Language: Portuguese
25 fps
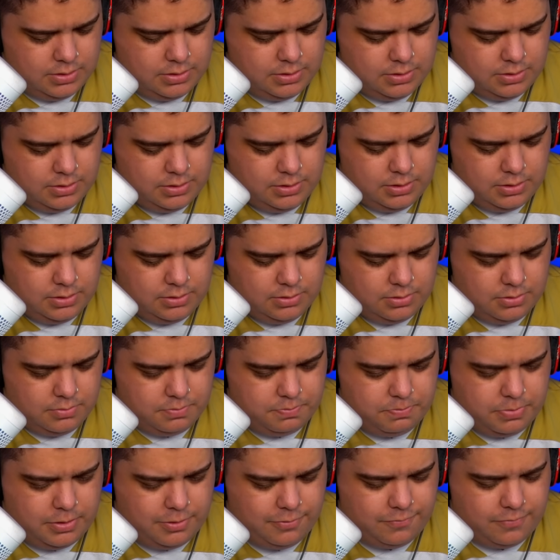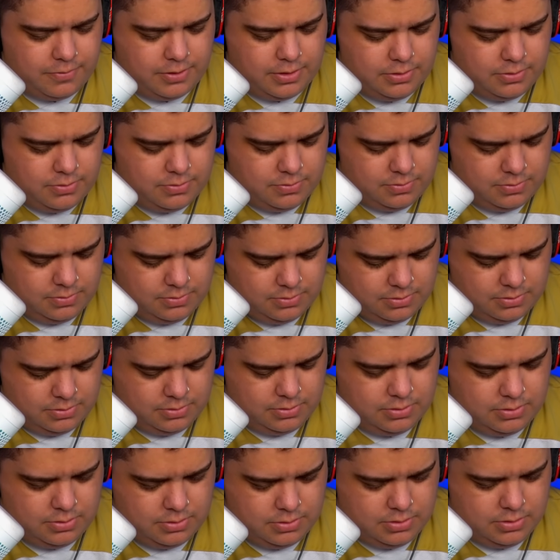E perfeito.
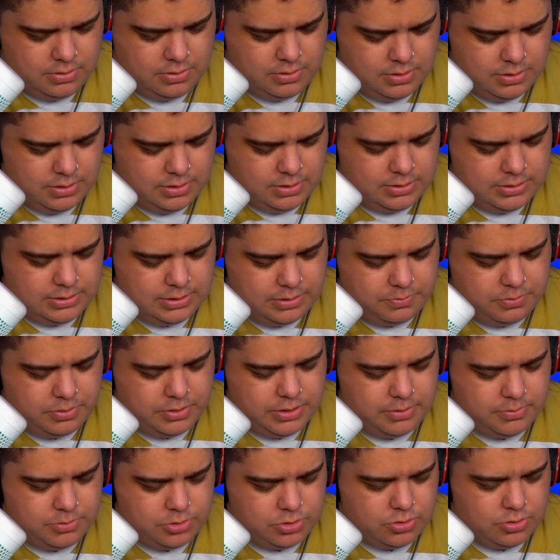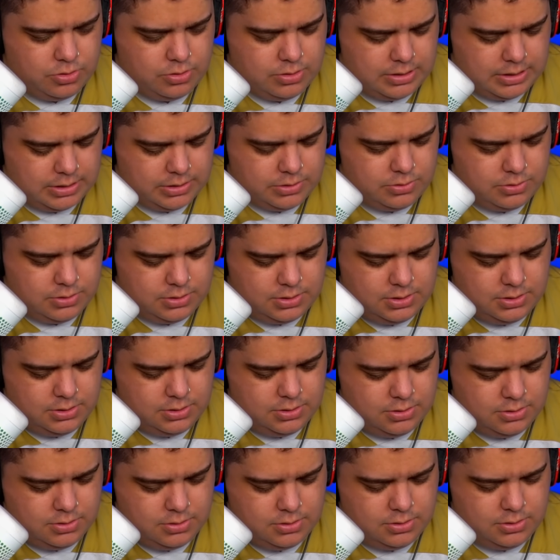Já podemos colocar isso
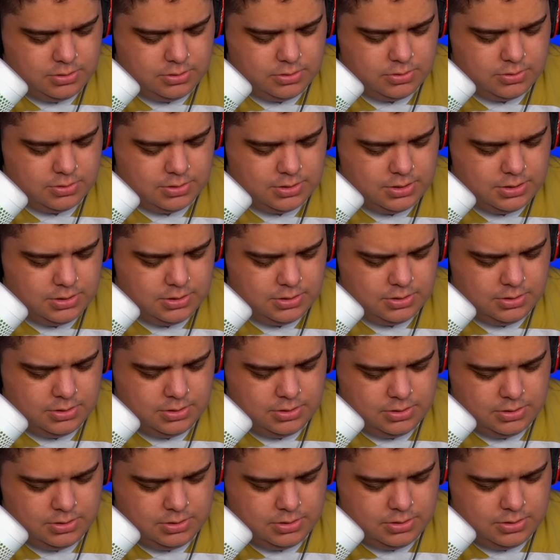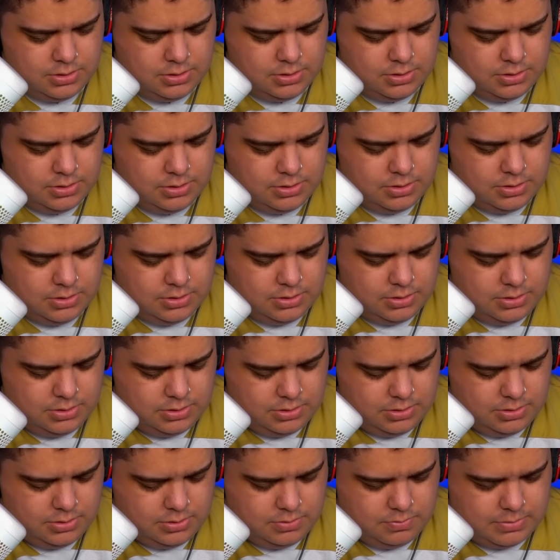aqui, isso aqui.
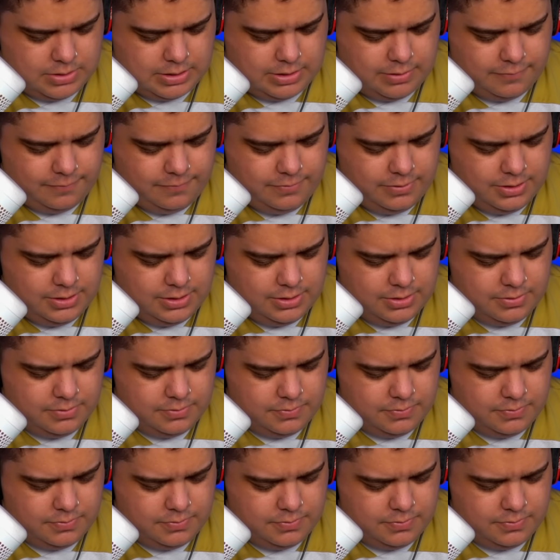Maravilha.